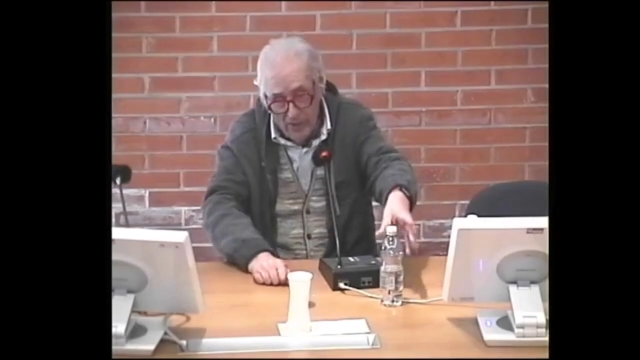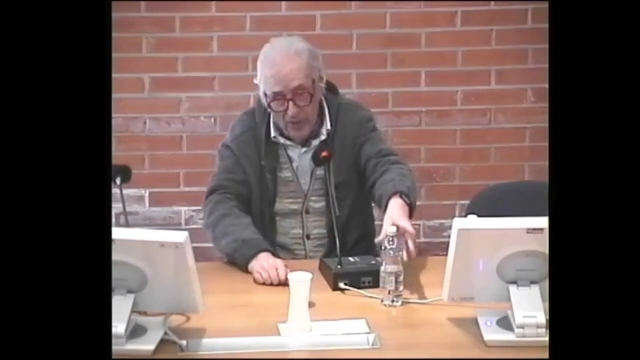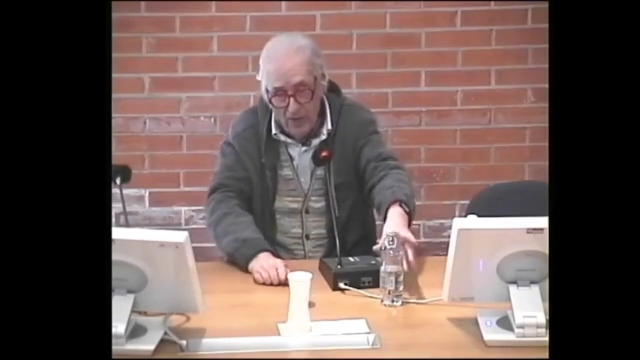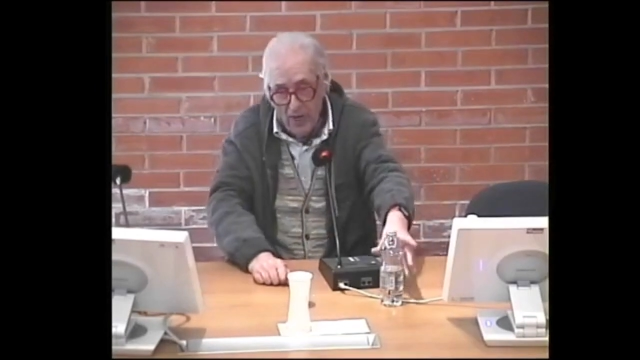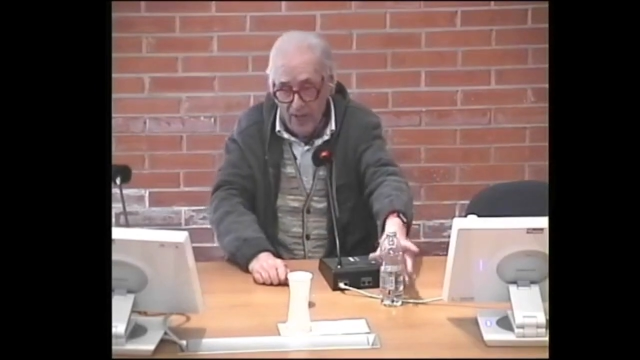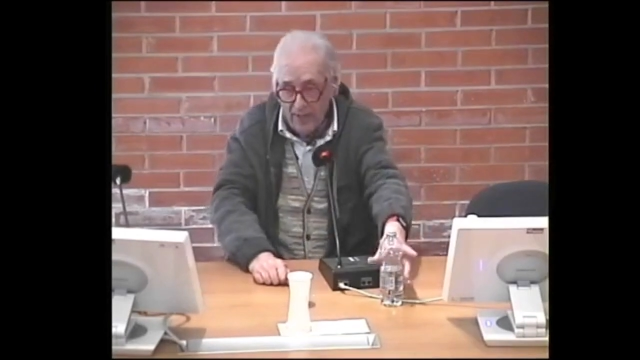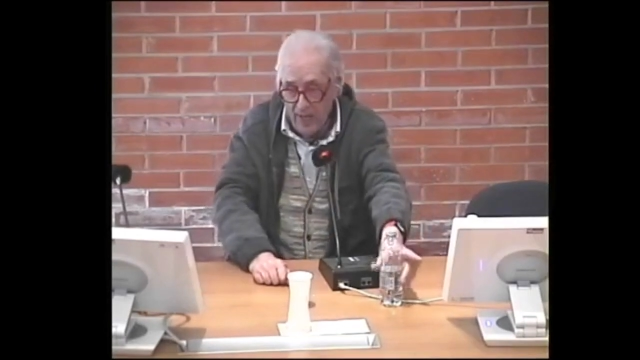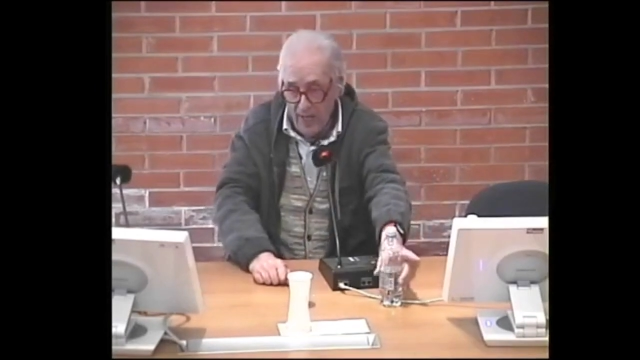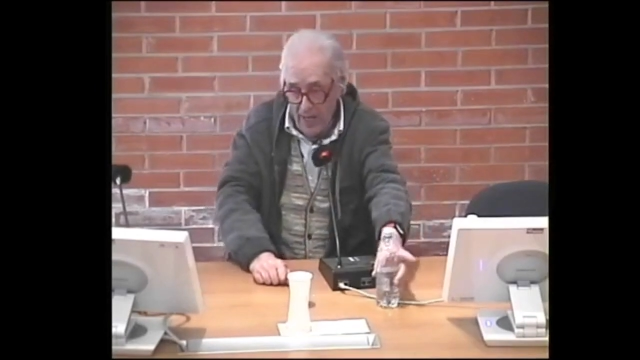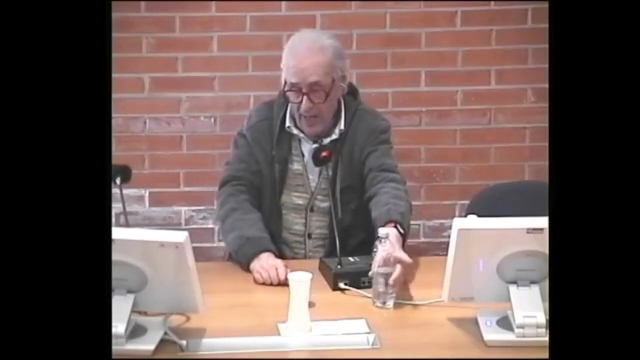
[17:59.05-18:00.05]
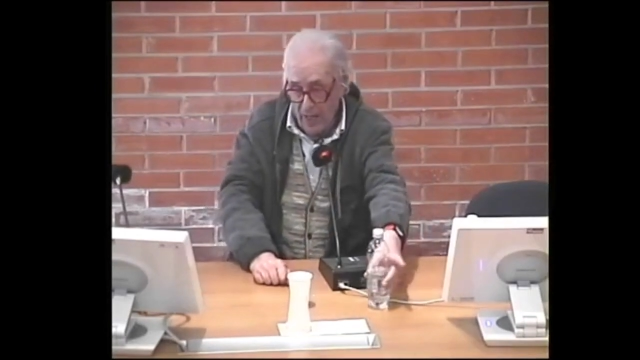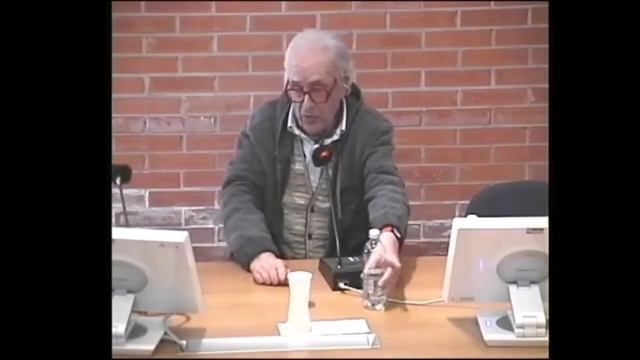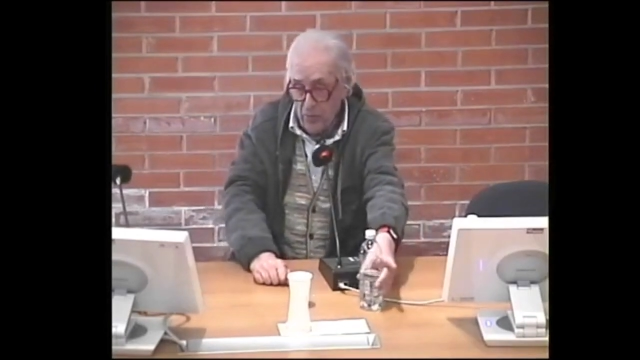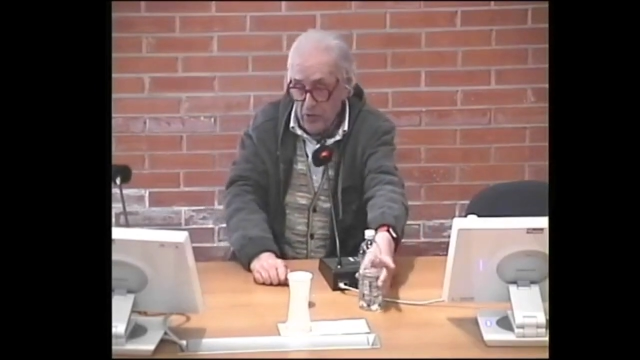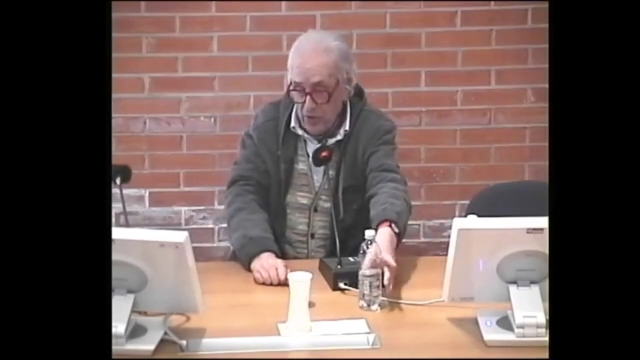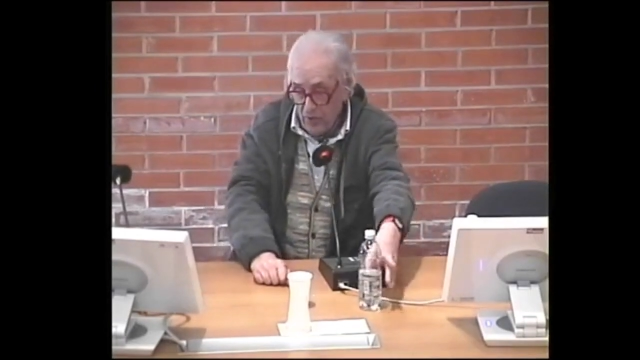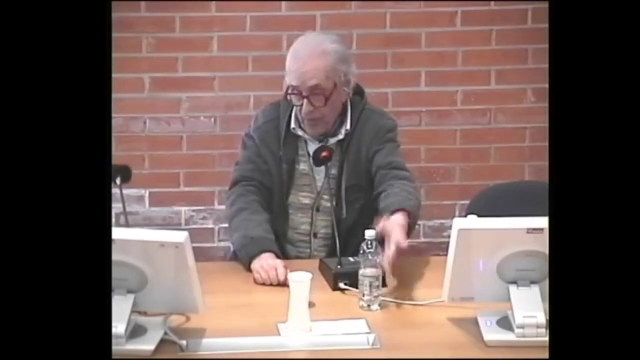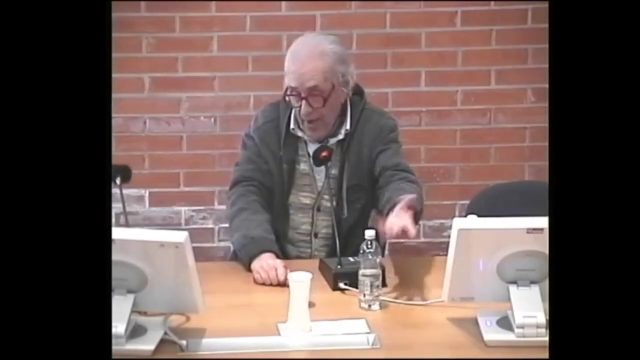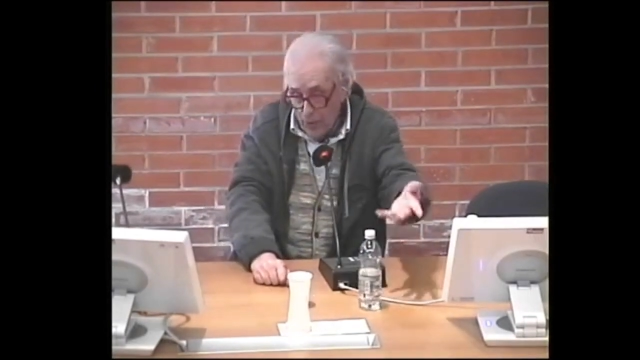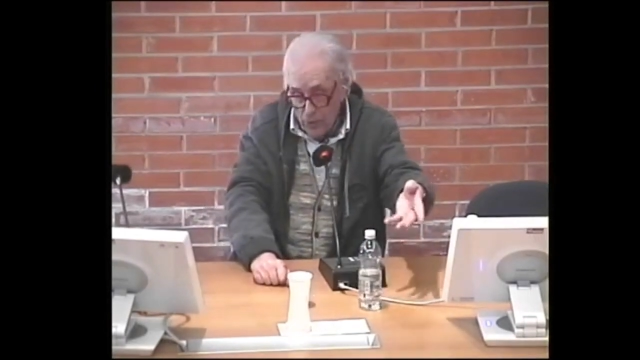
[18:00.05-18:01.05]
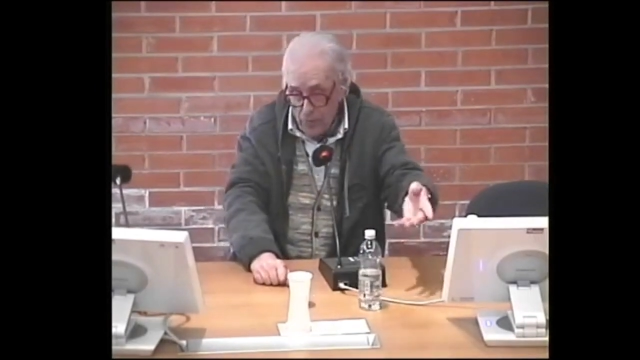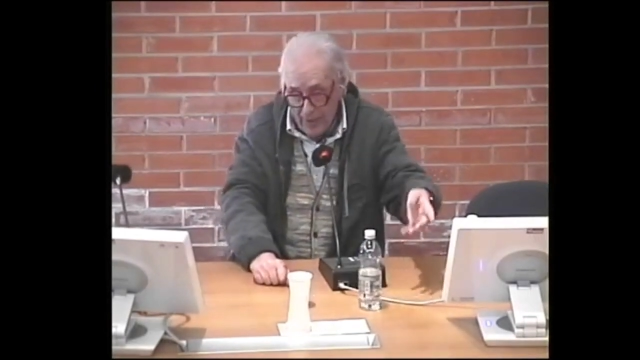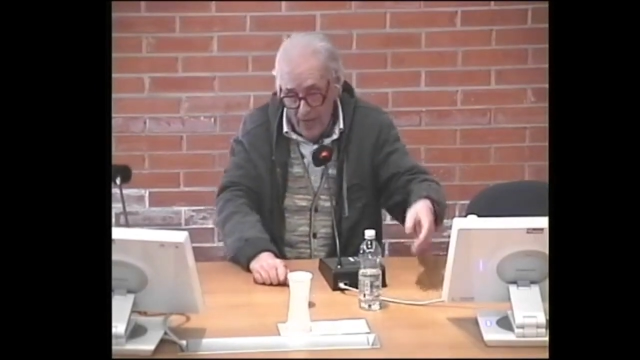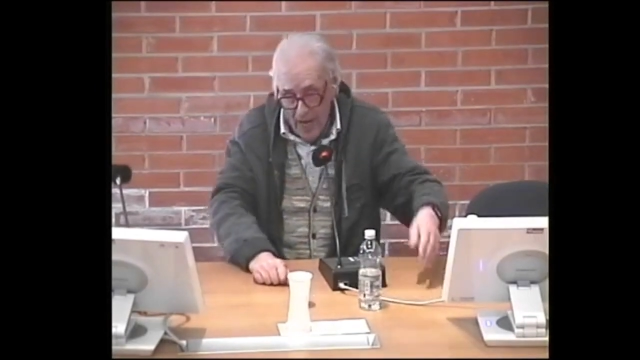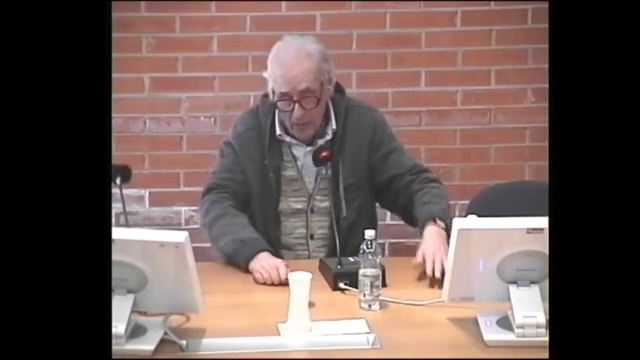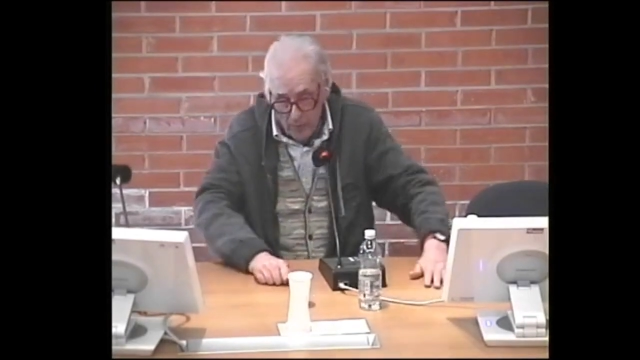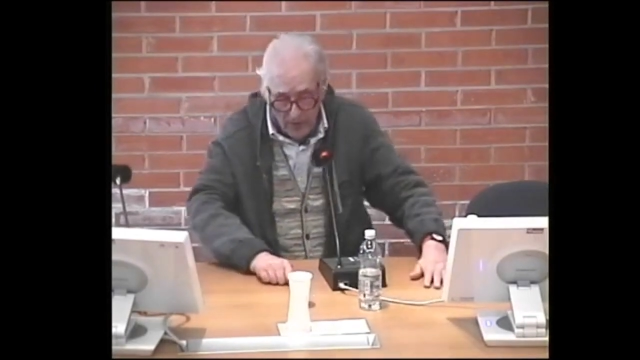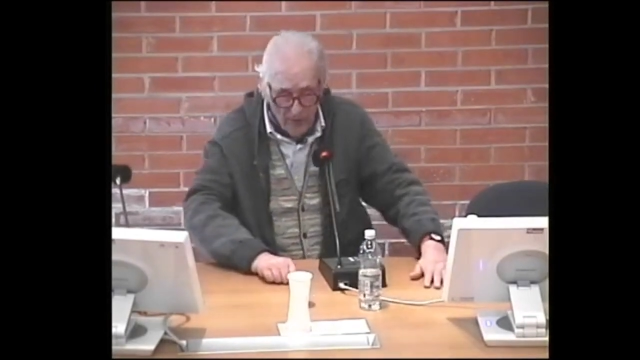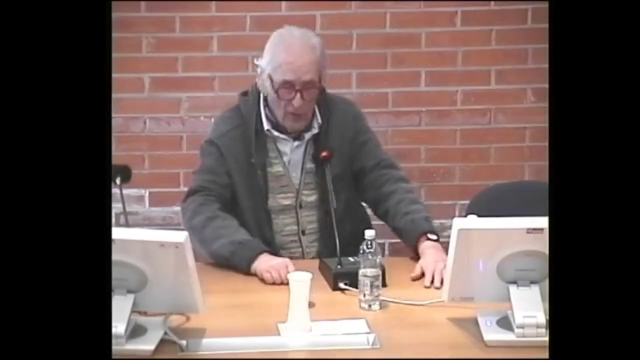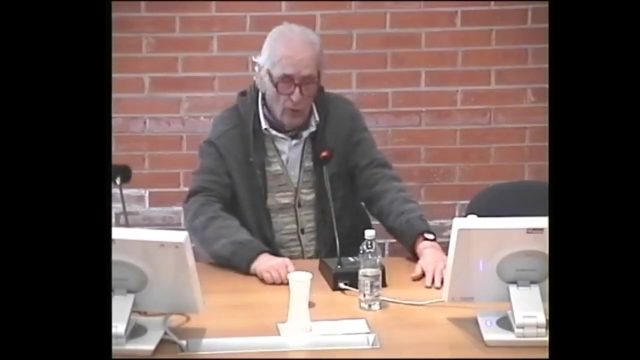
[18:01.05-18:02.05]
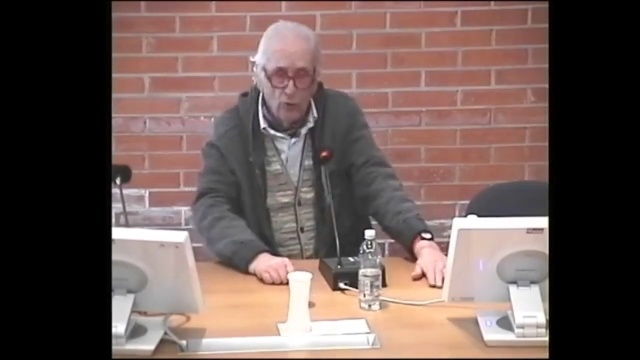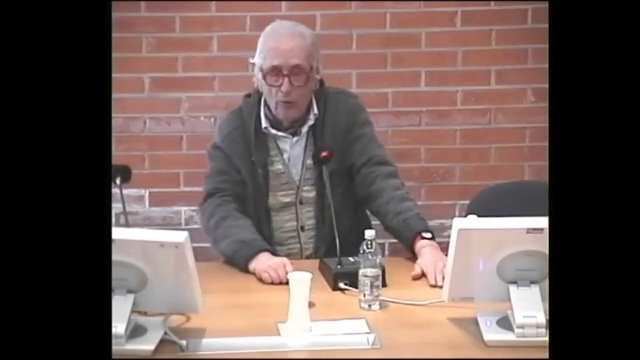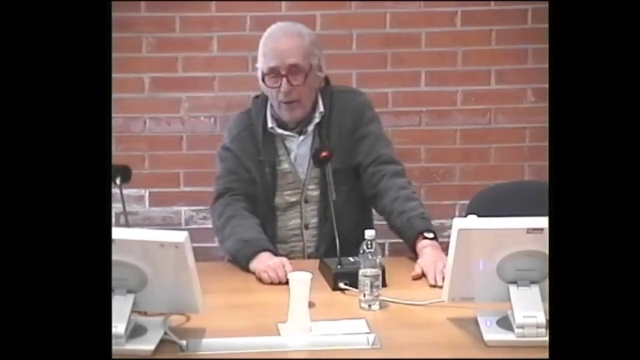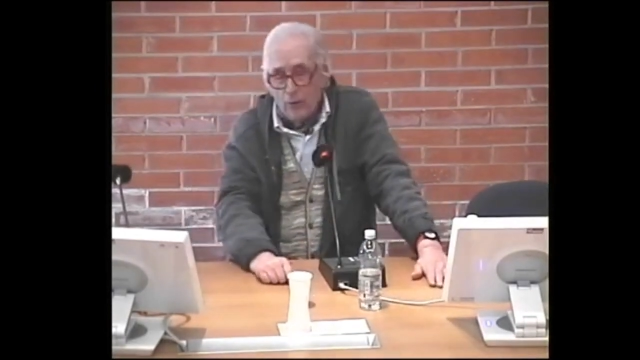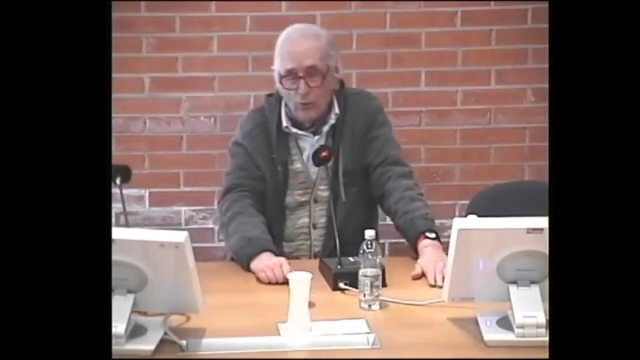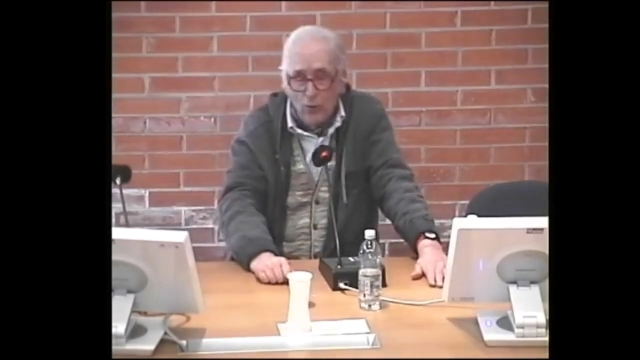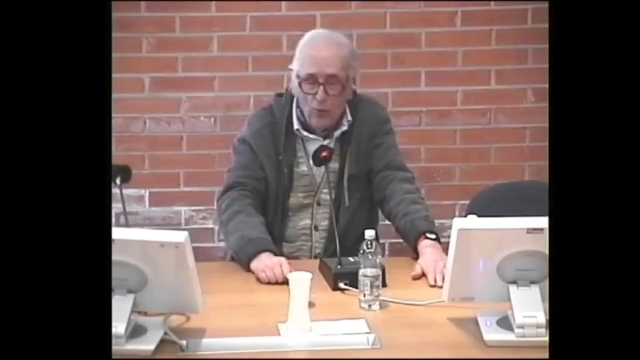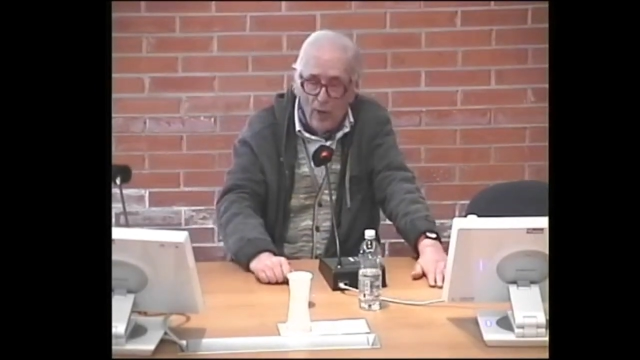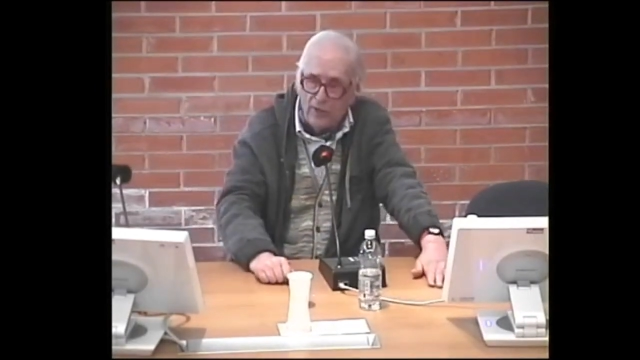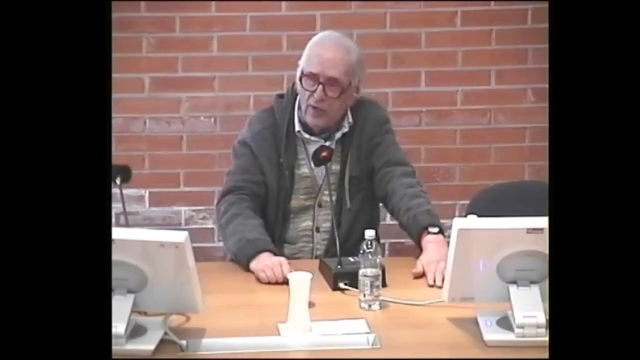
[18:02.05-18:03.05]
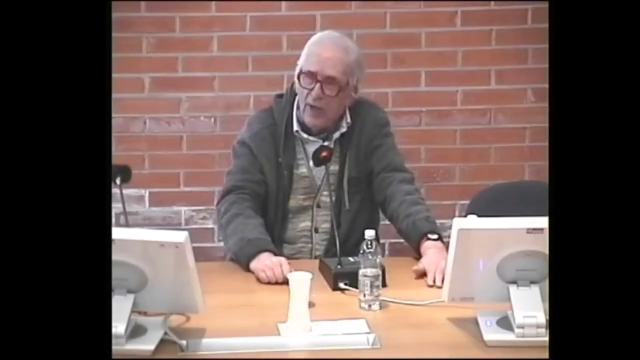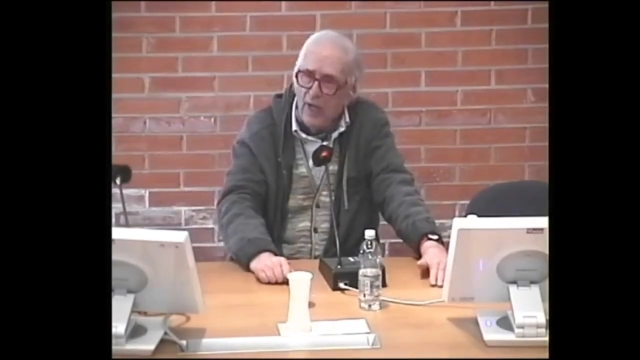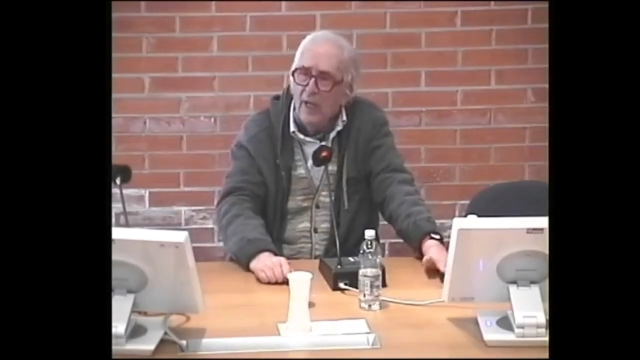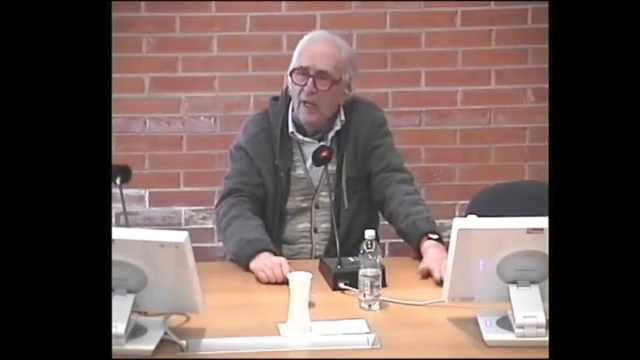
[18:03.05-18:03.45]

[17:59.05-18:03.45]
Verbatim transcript: di diretta e smisi di farlo e sbagliai perché secondo me continuo a essere